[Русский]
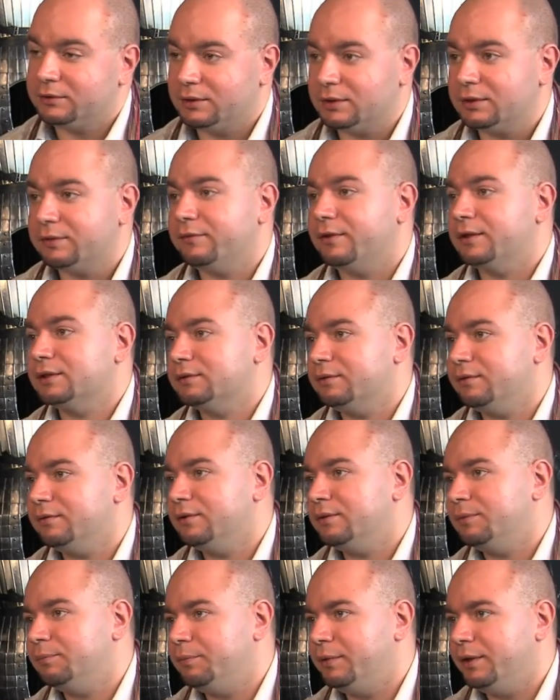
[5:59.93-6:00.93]
Церковь
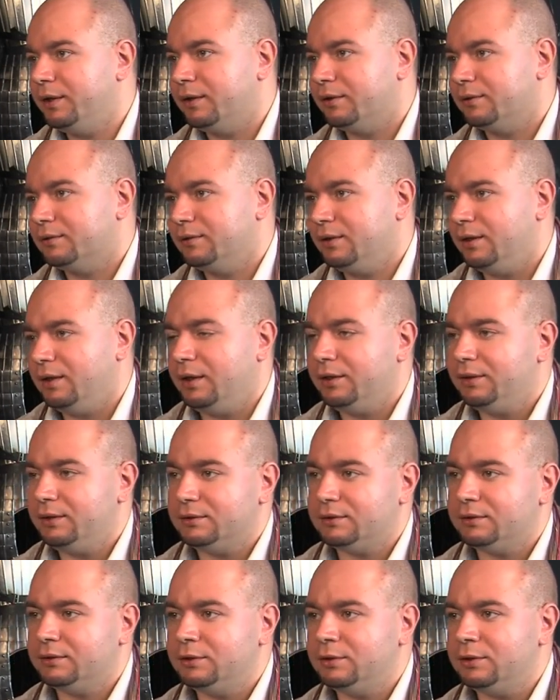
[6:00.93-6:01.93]
осваивает пиар, да,
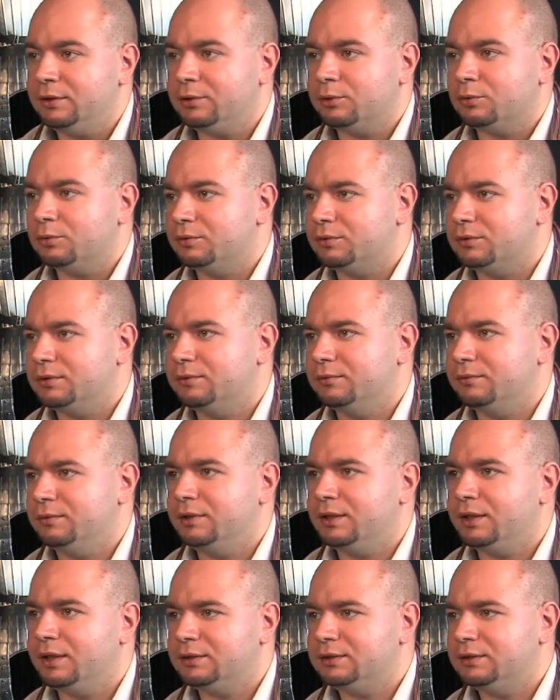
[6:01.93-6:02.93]
они генерируют э,
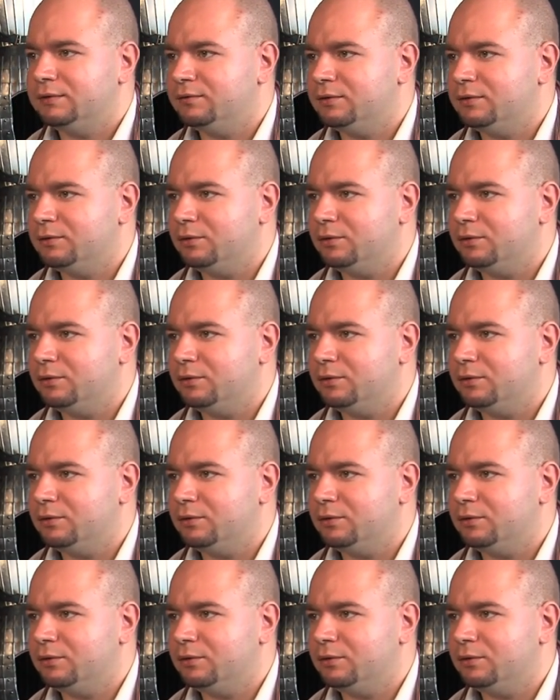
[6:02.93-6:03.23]
негативные